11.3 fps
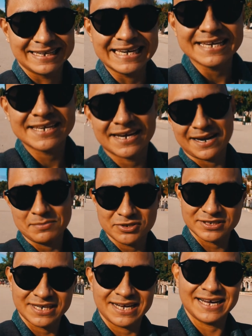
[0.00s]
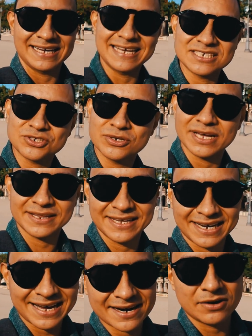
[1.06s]
y llegamos a la ciudad
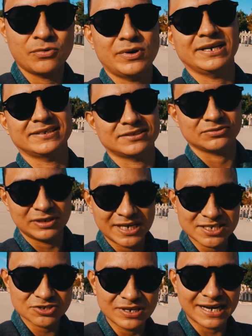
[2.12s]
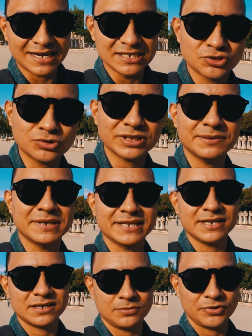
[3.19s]
de Aranjuez, una ciudad al sur de
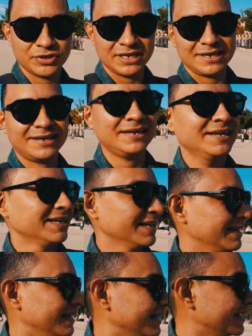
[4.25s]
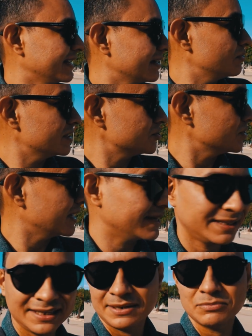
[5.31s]
Madrid como dije, eh, una ciudad que
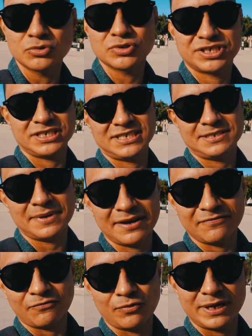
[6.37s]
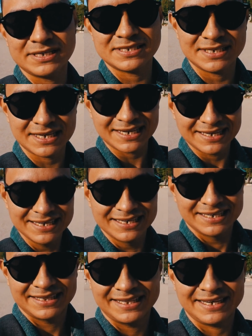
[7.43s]
tiene muchísima influencia
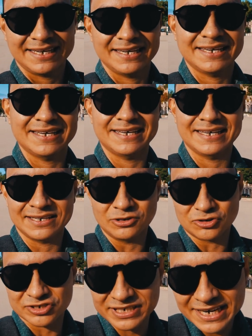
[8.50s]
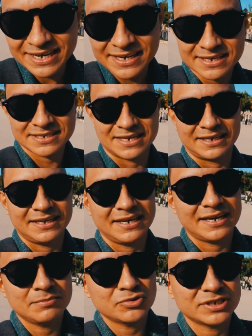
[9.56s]
de los reyes, aquí
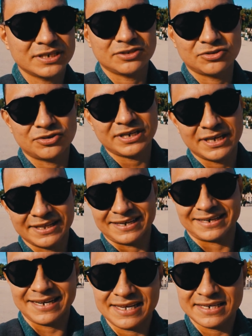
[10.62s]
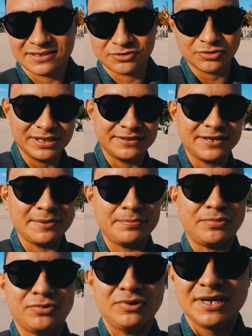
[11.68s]
hay mucha historia de reyes todo el
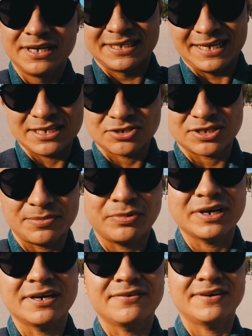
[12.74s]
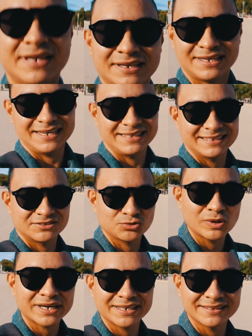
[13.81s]
tiempo, eso se puede ver en
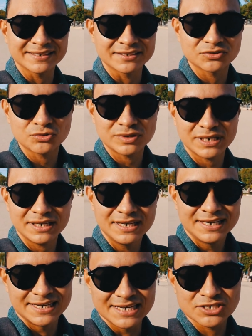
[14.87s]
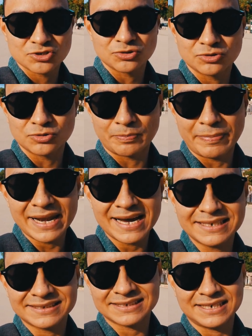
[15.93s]
su arquitectura, en sus
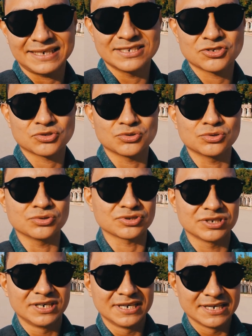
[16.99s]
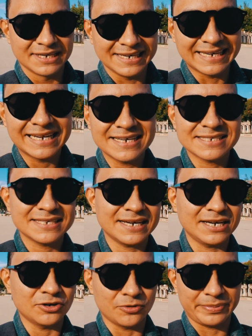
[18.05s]
plazas, en sus
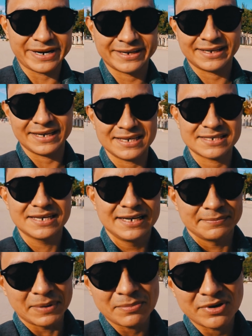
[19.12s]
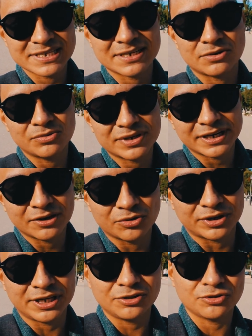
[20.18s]
iglesias, en los parques. Vamos a hacer un
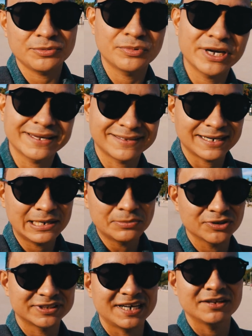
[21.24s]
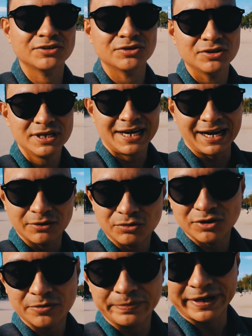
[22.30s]
recorrido, hoy voy a estarles mostrando
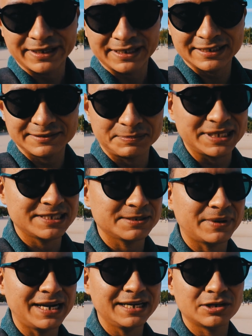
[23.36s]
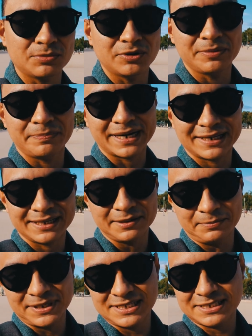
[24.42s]
algunos parques principales como el Parque del
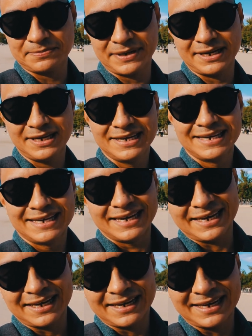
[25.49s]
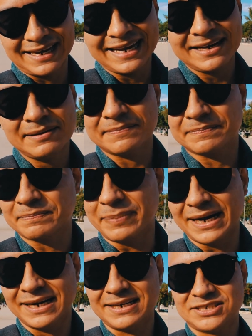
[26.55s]
Príncipe, eh, el
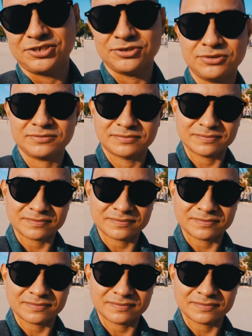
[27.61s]
Palacio